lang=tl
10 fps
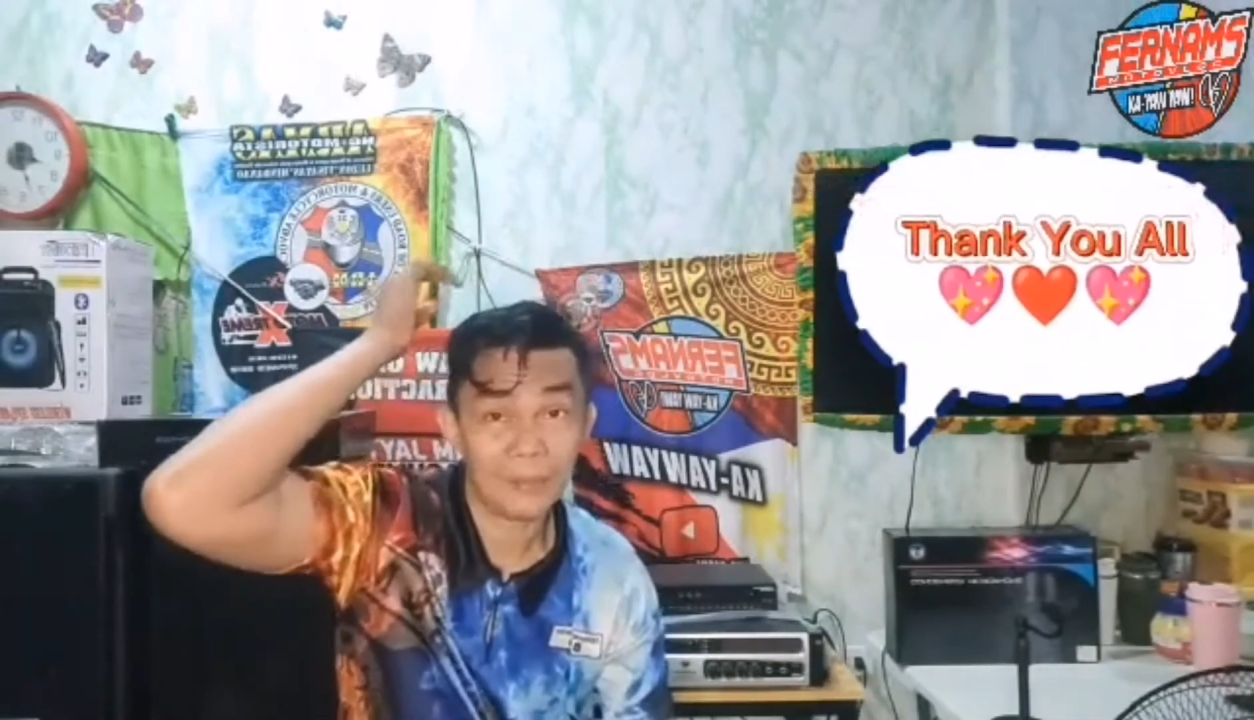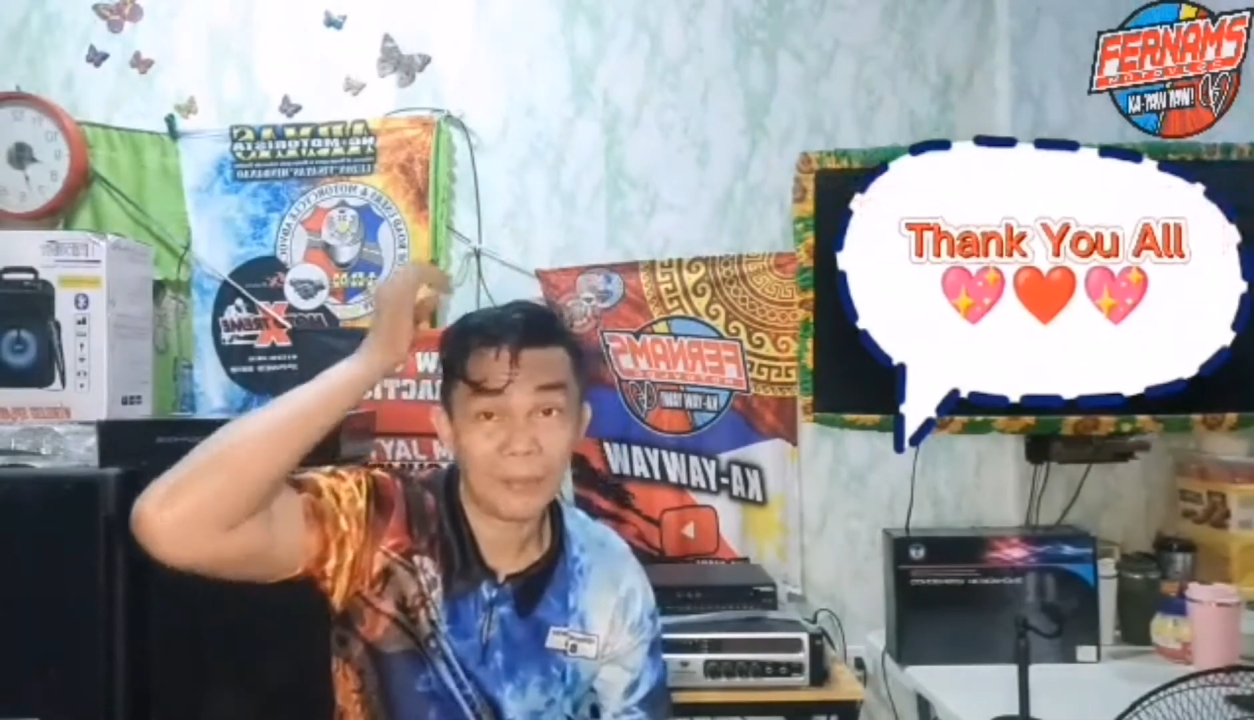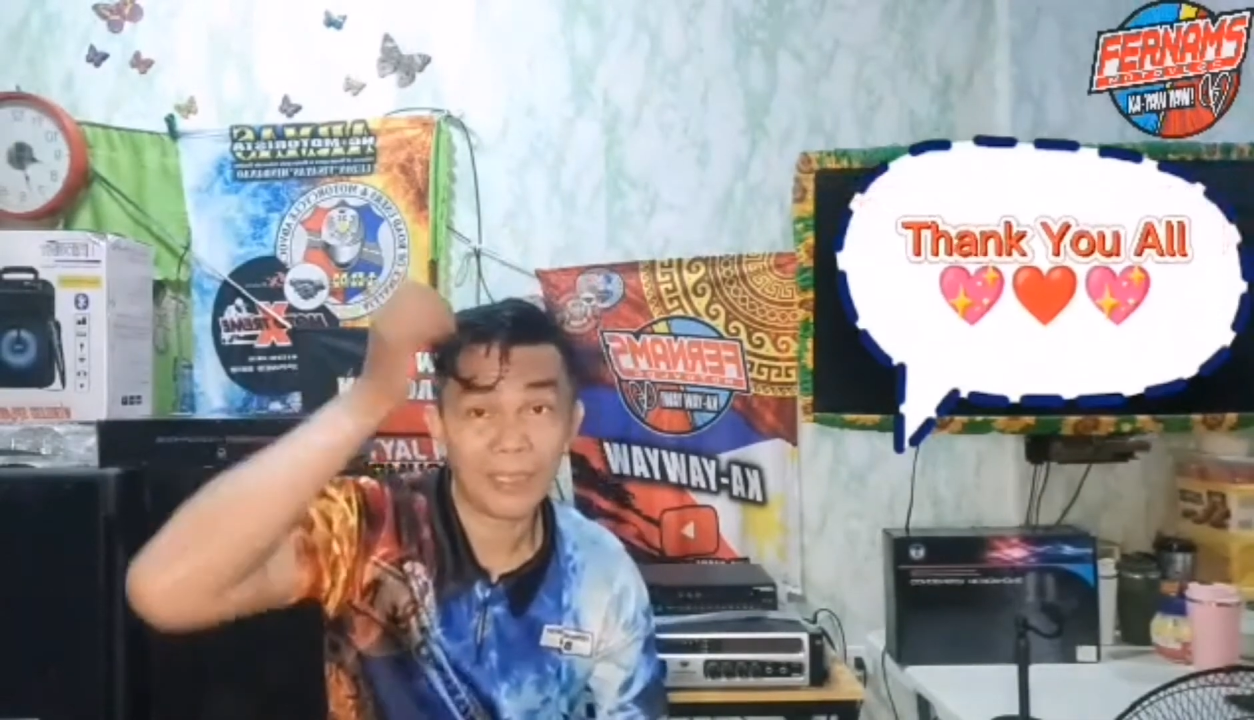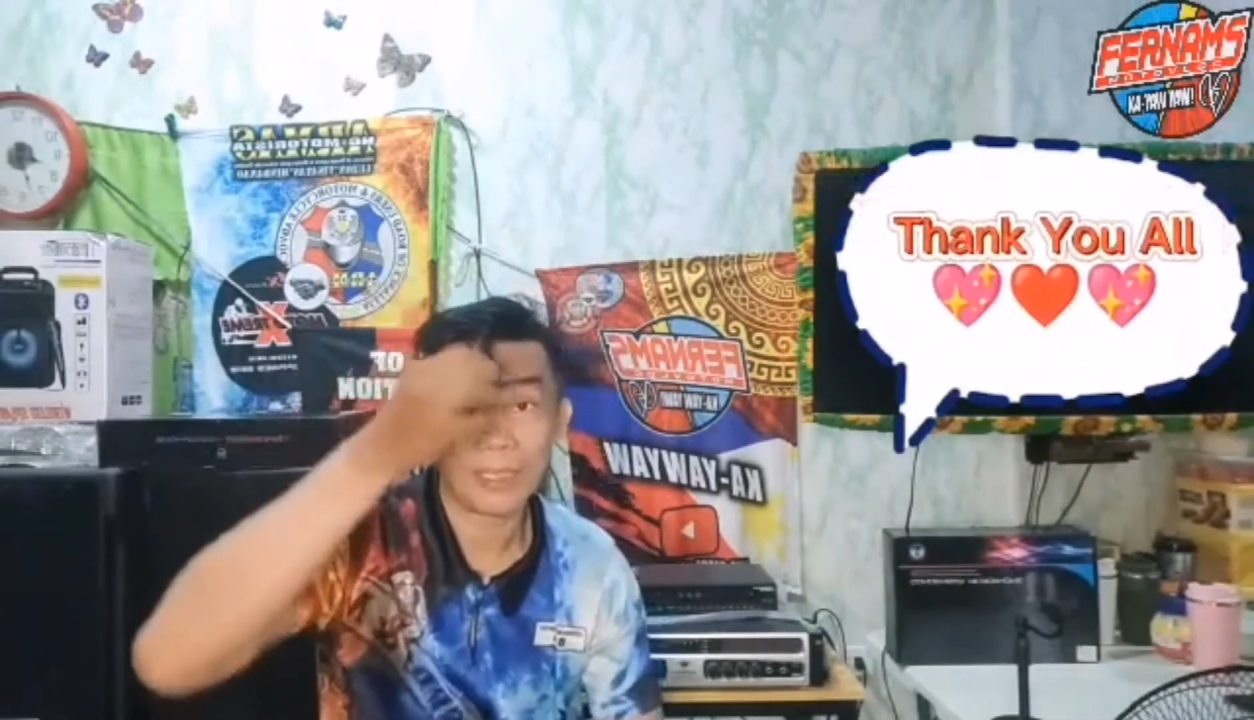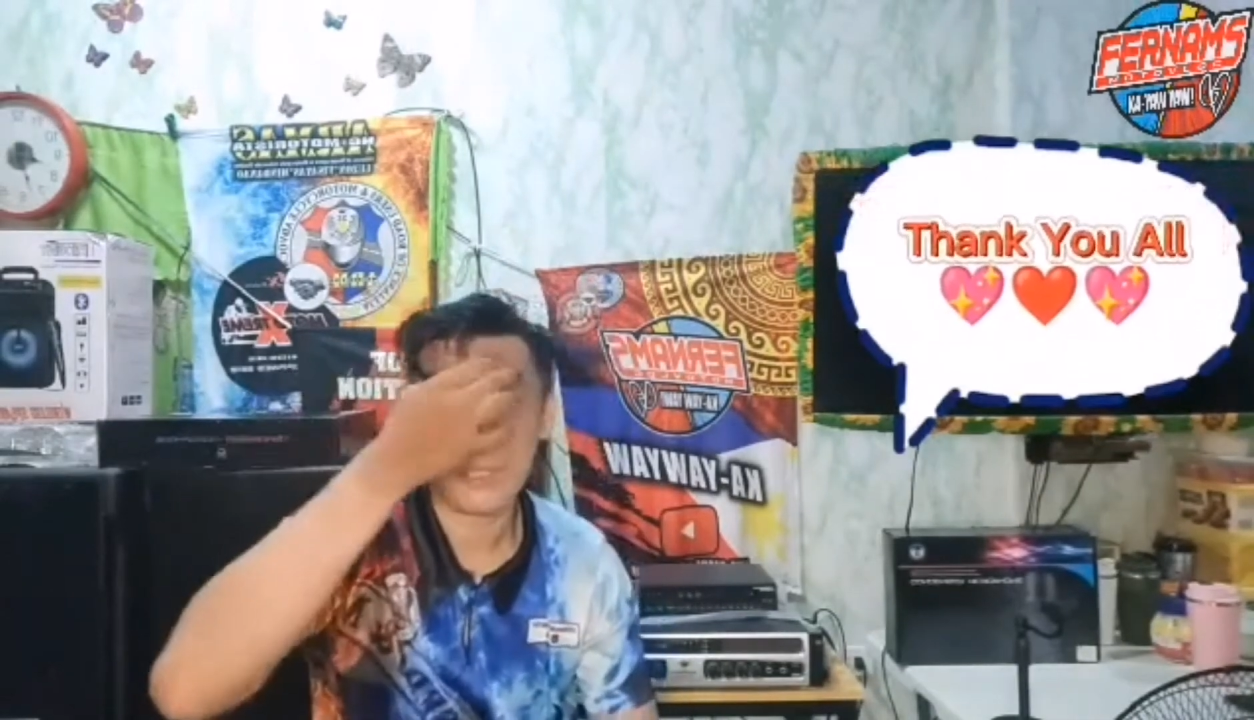
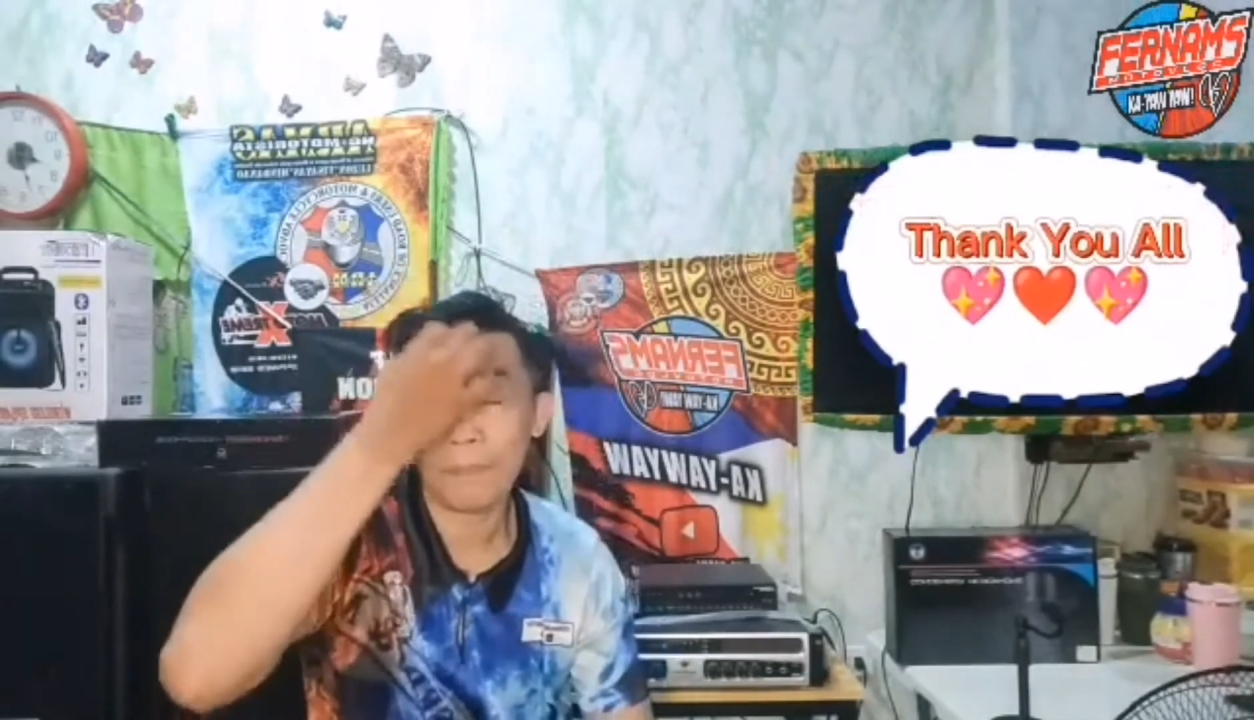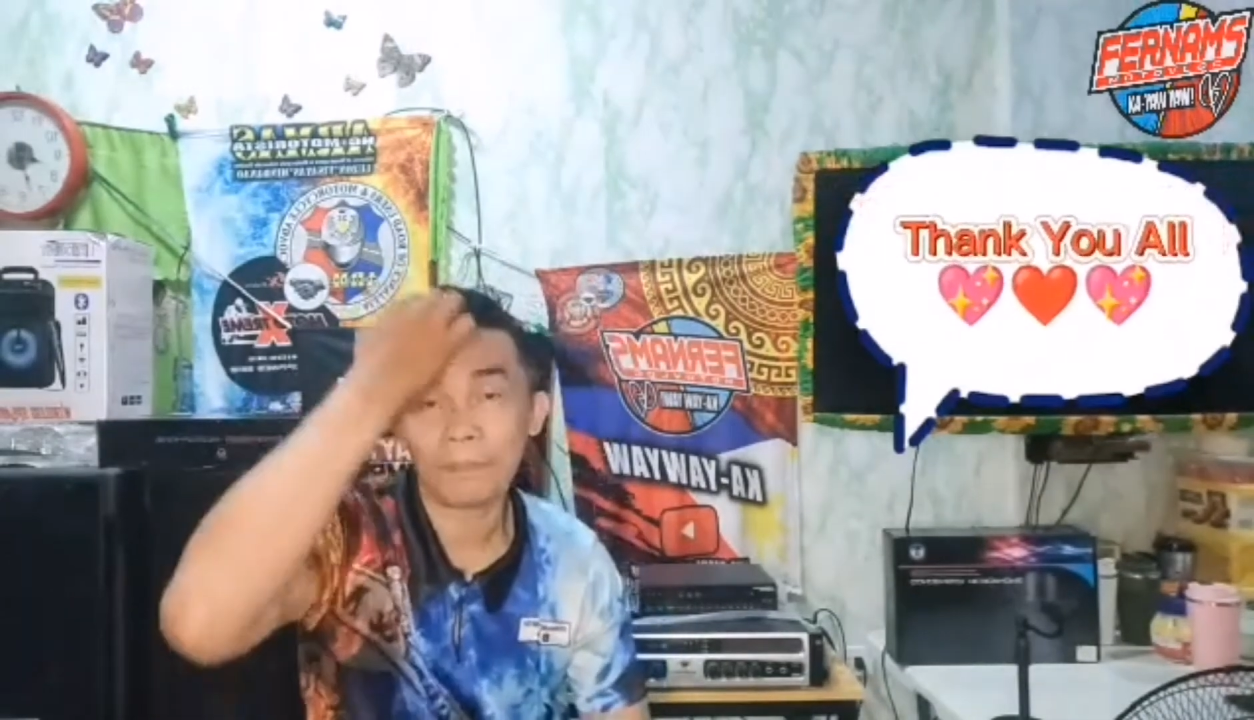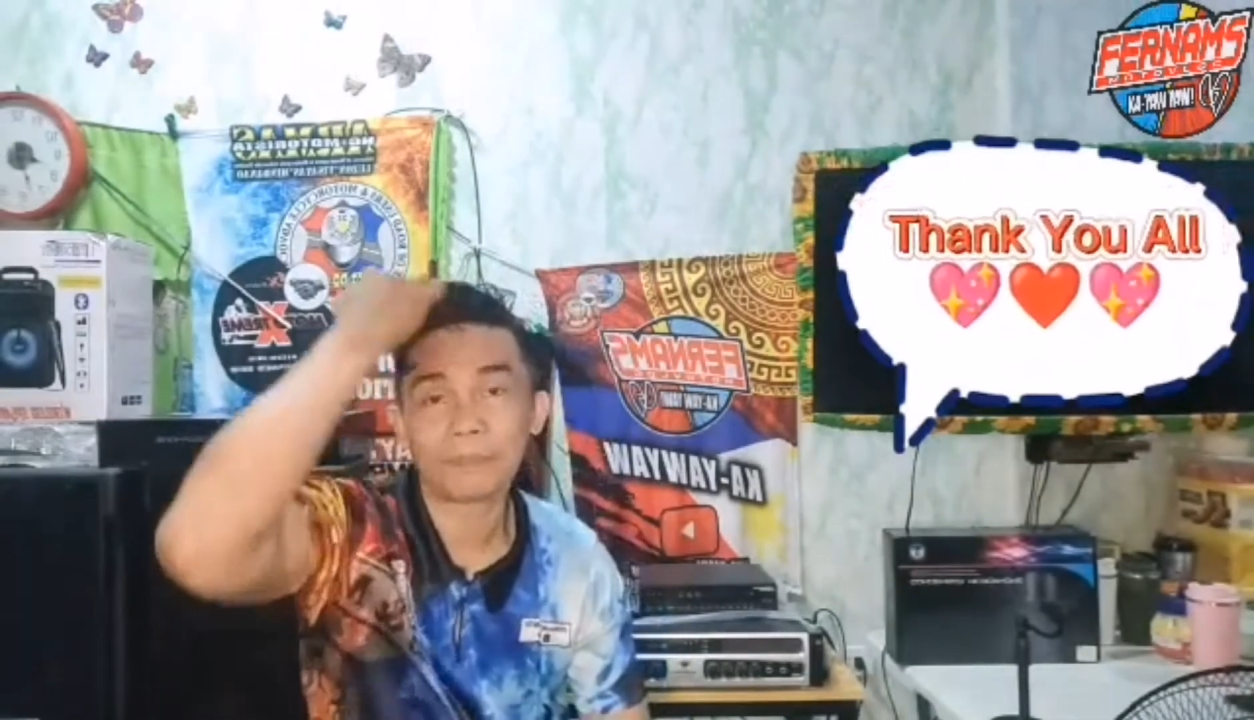mahirap.